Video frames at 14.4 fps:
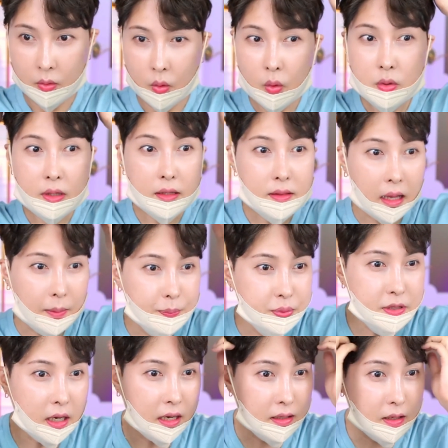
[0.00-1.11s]
오, 난
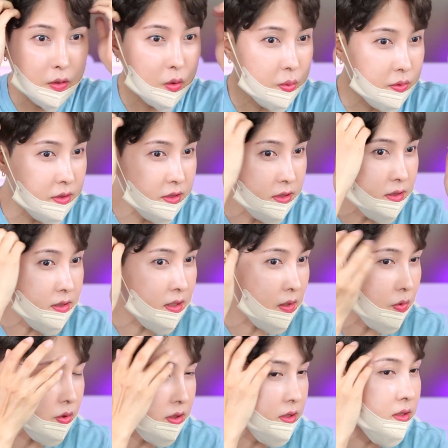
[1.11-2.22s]
나쁘지 않아 여러분들
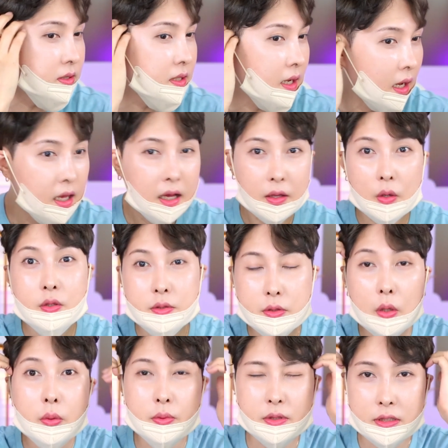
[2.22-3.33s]
진짜로 진짜
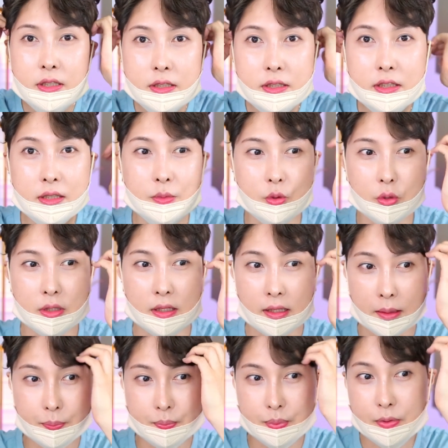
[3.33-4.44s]
여러분 진심으로 나
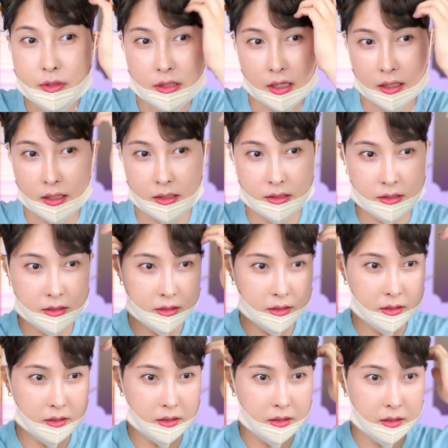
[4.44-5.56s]
나쁘지 않아 지금
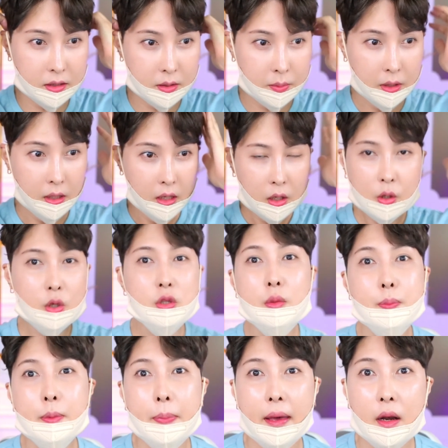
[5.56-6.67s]
couldn't
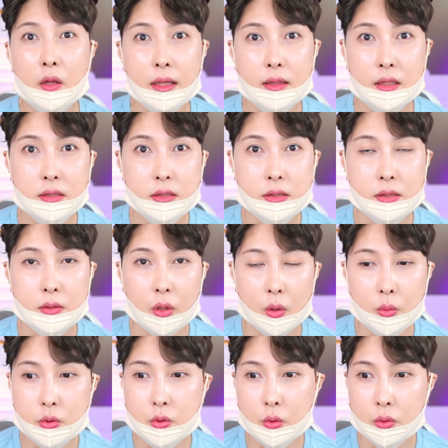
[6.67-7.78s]
be better than this
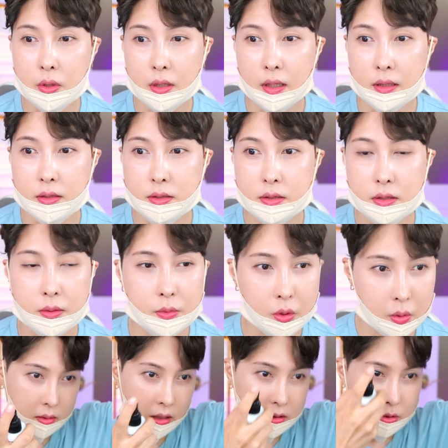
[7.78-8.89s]
너무 좋은데 나는 지금 이거
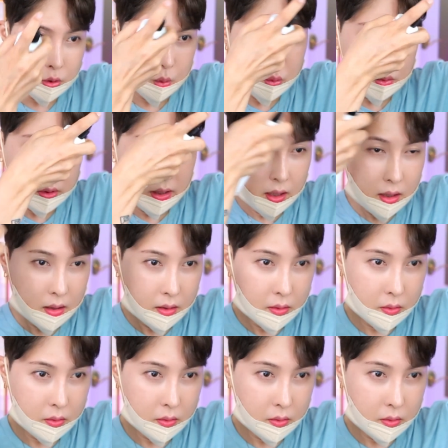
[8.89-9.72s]
난 좋은데?